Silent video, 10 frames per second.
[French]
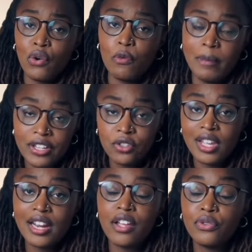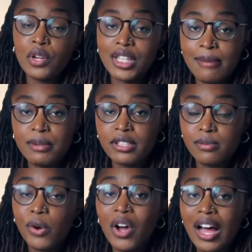le personnel de
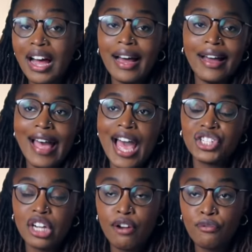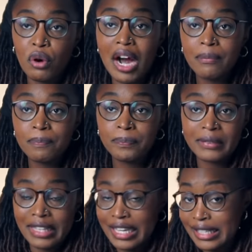l'établissement a à chaque fois
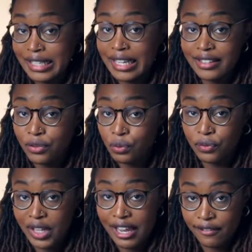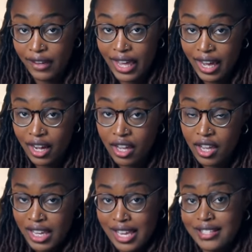essayé d'étouffer l'affaire,
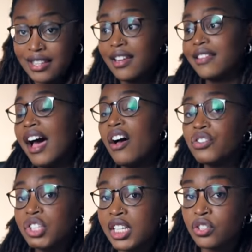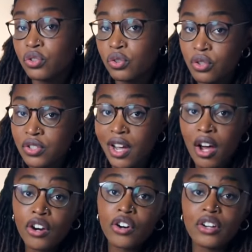essayé d'arranger les choses
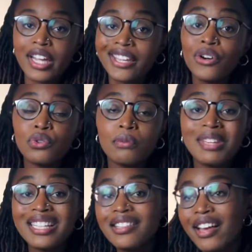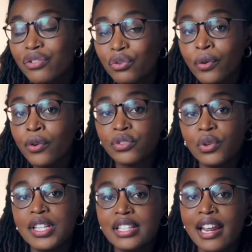en créant une médiation entre
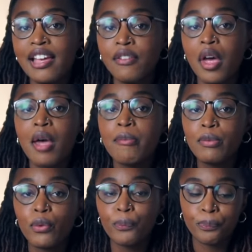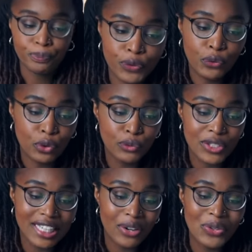les élèves, mais bon, Autant vous
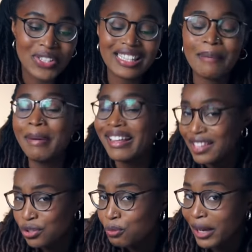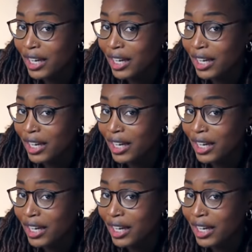dire que ça n'a pas été super